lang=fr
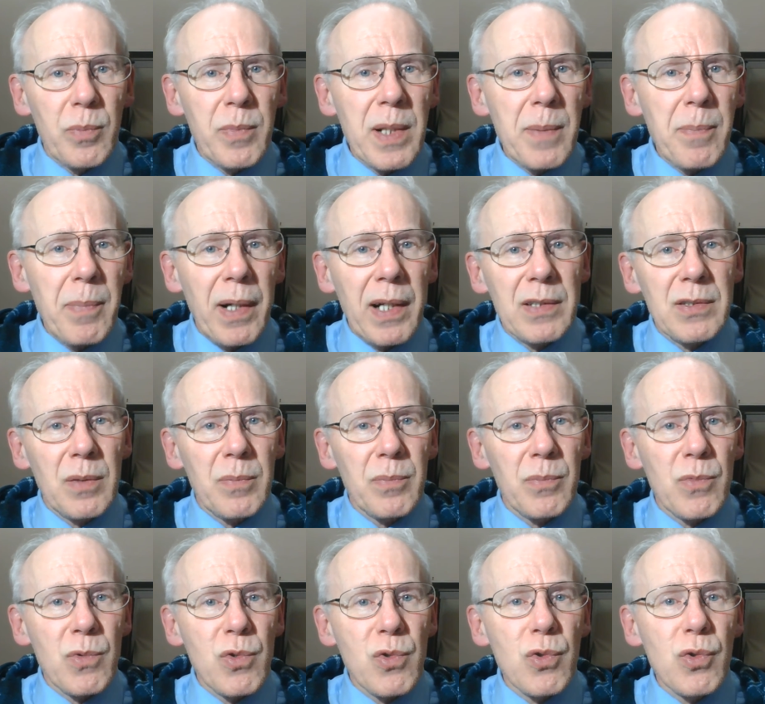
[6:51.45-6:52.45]
met par exemple
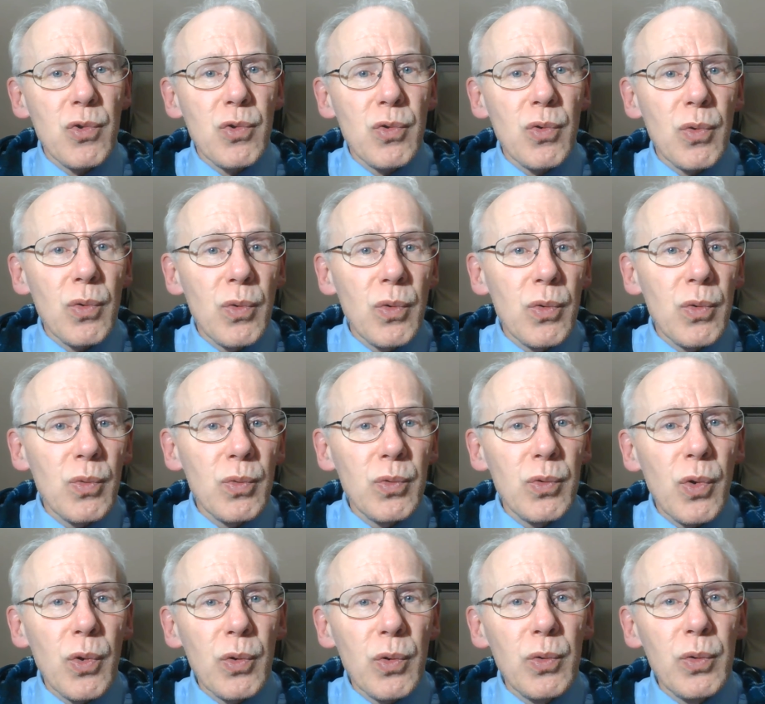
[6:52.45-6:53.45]
juste une ou
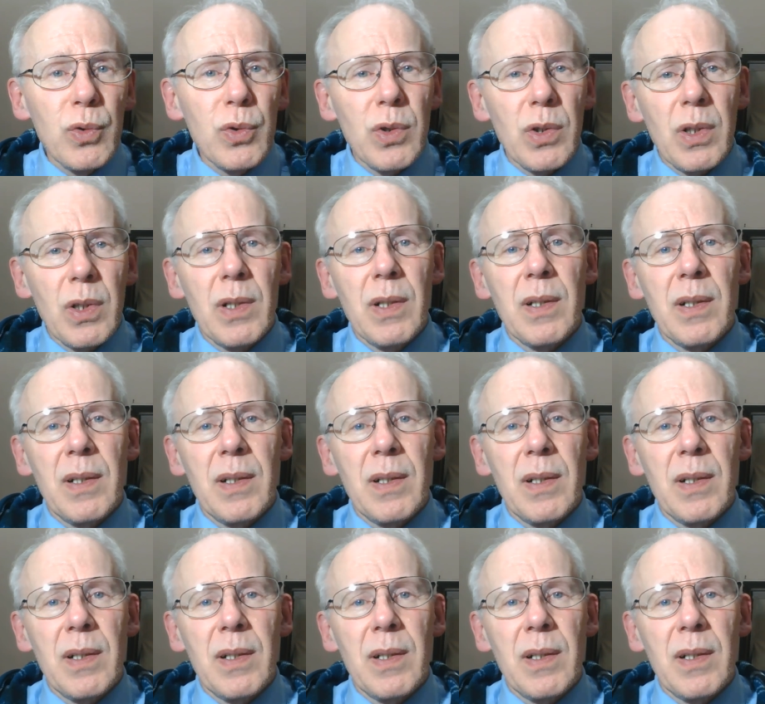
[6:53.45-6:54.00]
deux gouttes